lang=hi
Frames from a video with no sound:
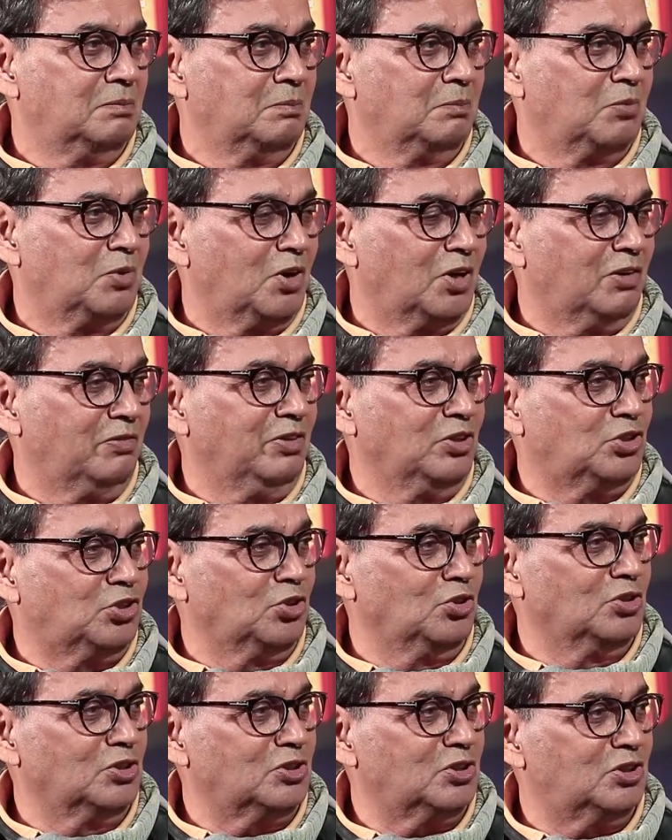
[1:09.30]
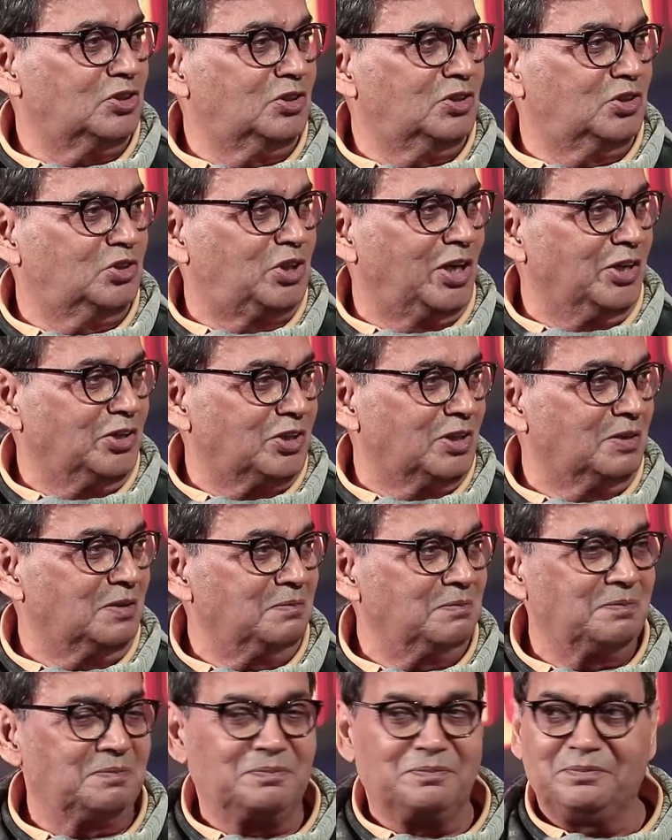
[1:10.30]
ब्रॉडवे शोज थिएटर
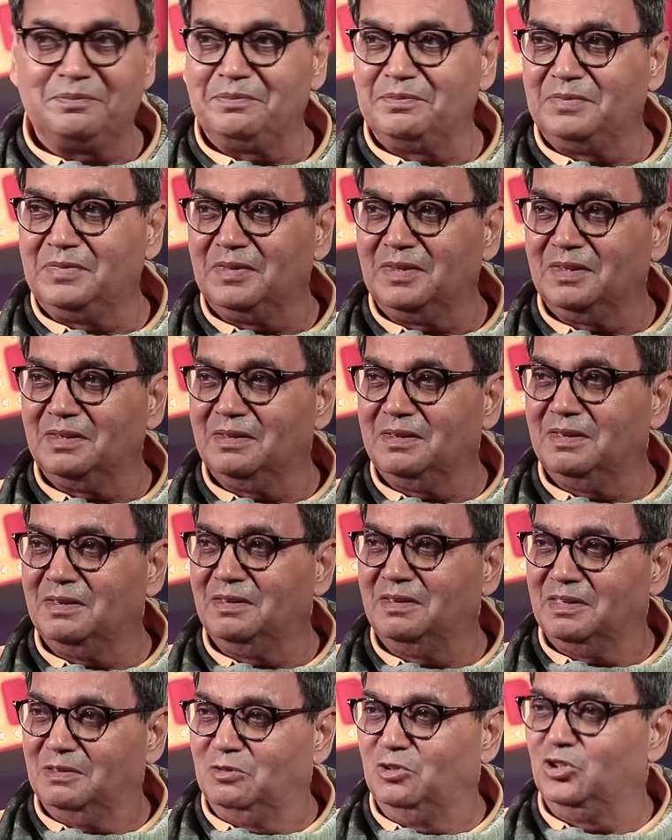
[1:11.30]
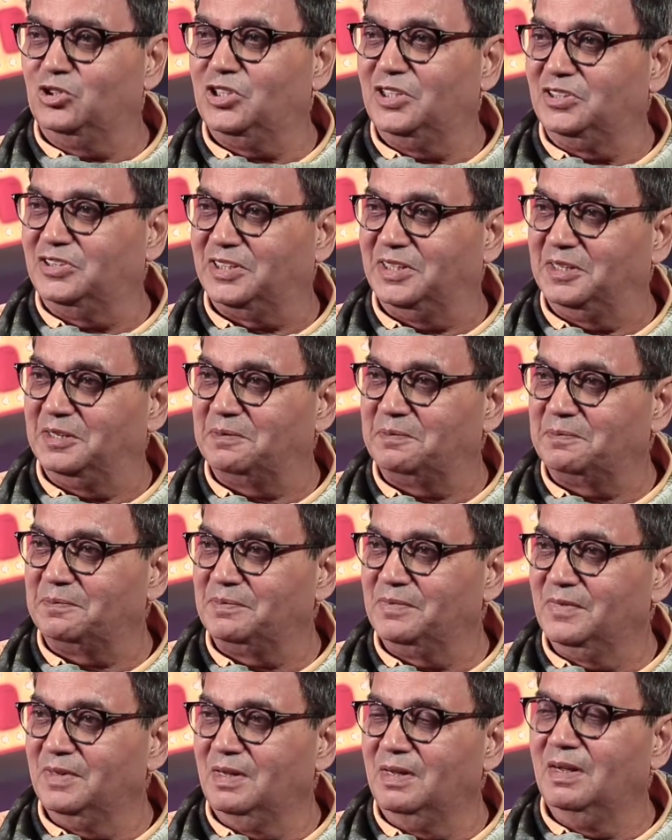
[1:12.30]
रेवोल्यूशन से
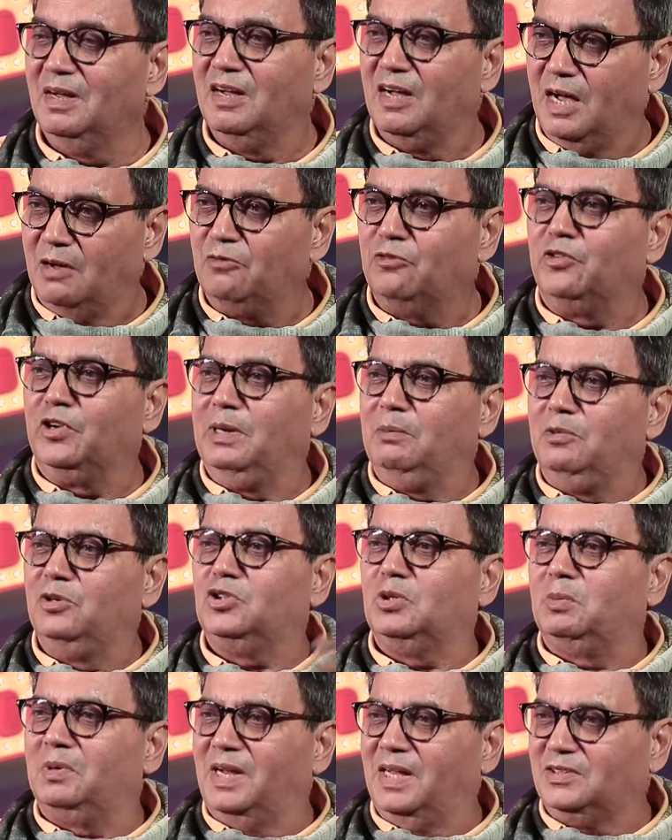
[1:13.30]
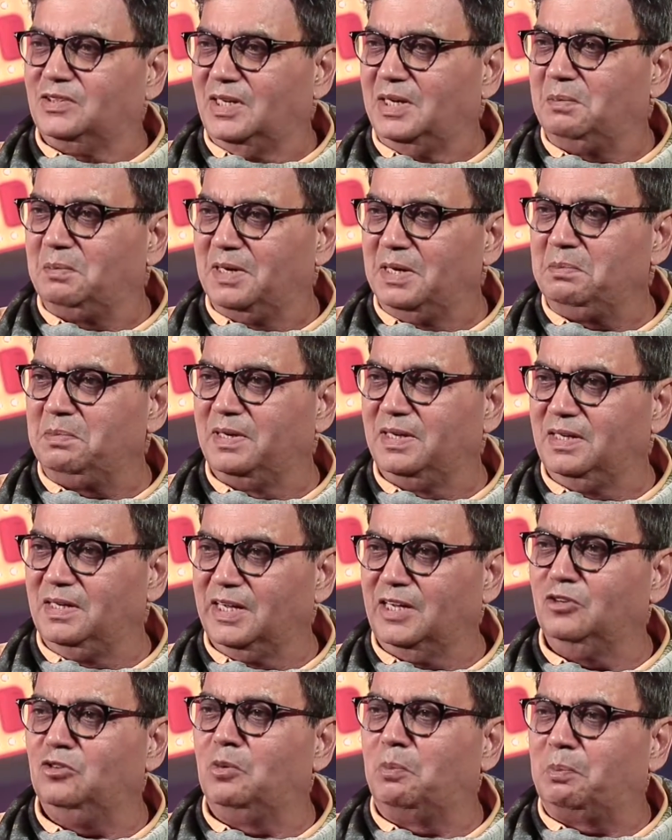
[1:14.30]
हम फिल्में तो बनाते हैं बड़ी बड़ी
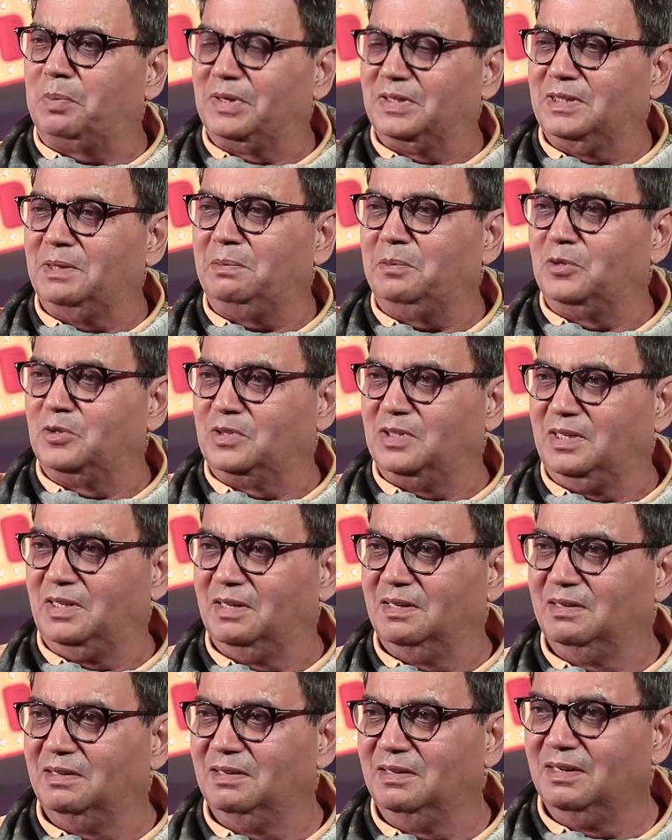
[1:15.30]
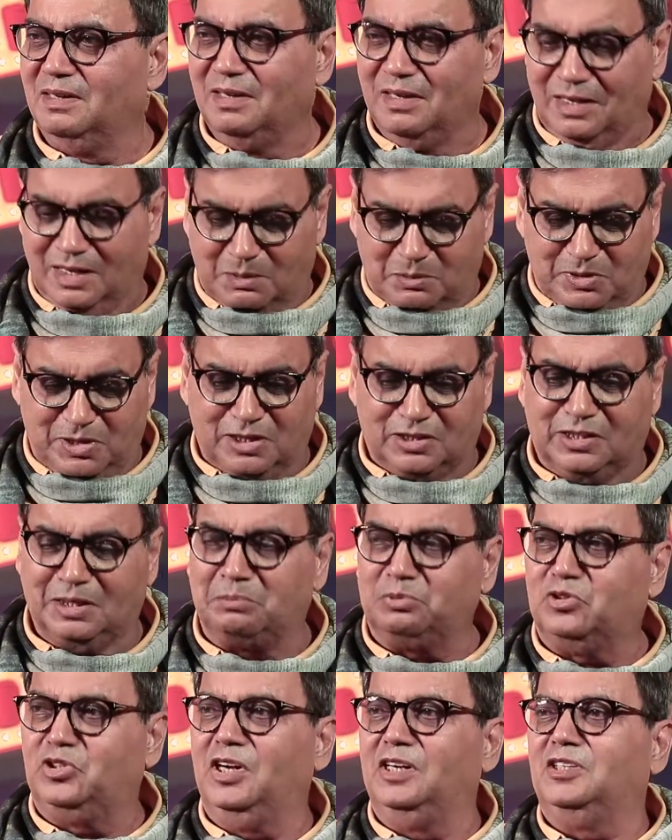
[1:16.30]
लेकिन वो पर्दे पे होती हैं अब ये
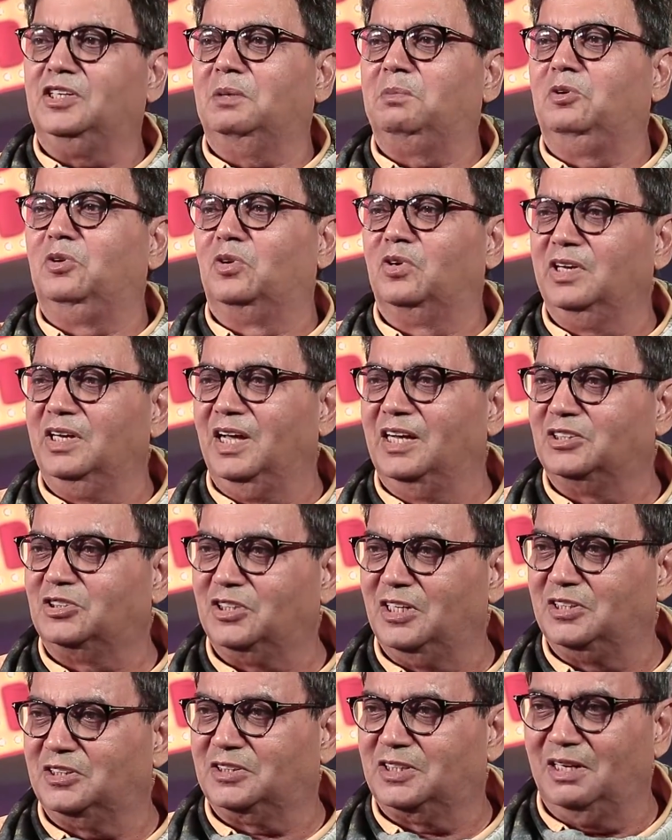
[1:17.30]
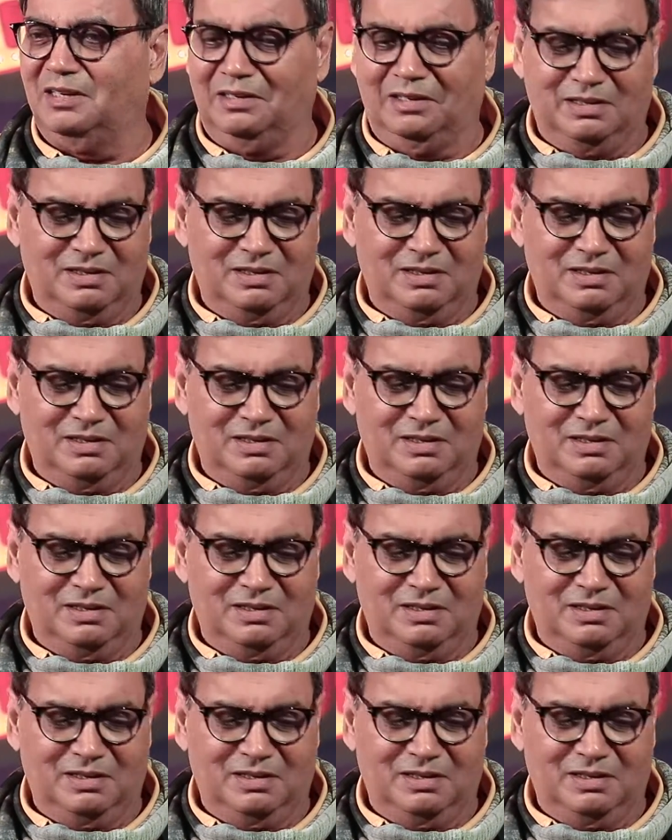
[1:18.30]
सब थिएटर में होंगी आस्ता आस्ता